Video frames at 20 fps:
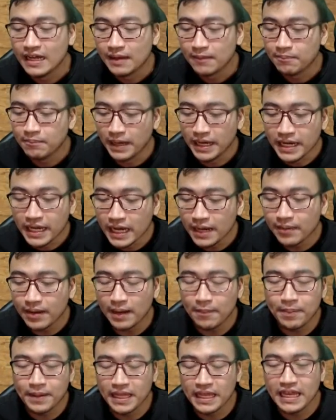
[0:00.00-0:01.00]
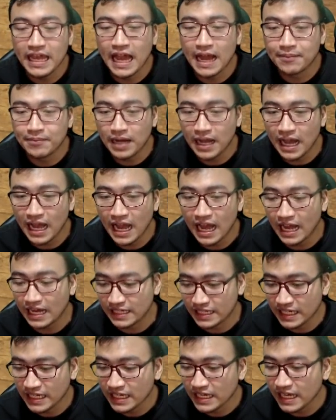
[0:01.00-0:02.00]
เหมือนเดิมครับ พยายามฆ่า
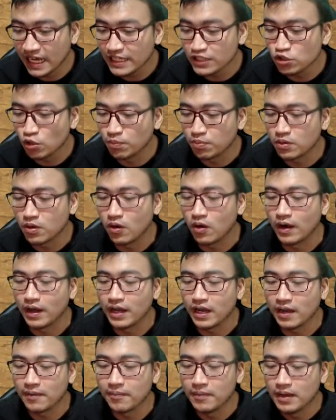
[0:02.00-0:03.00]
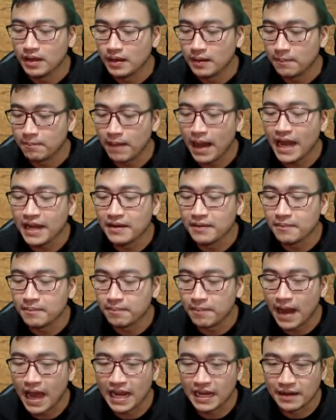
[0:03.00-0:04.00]
คิงให้จบก่อนนะครับ ปั้น
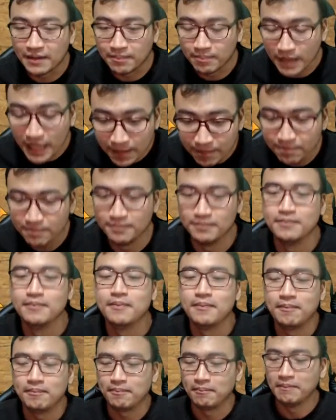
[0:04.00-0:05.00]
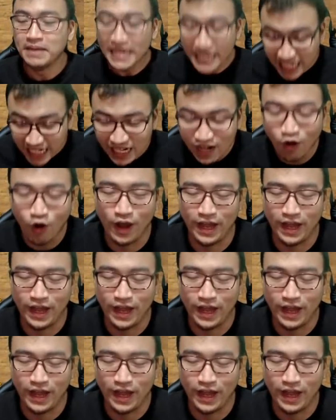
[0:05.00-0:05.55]
ปั้นปึ๊บ มีครึ่งหลอด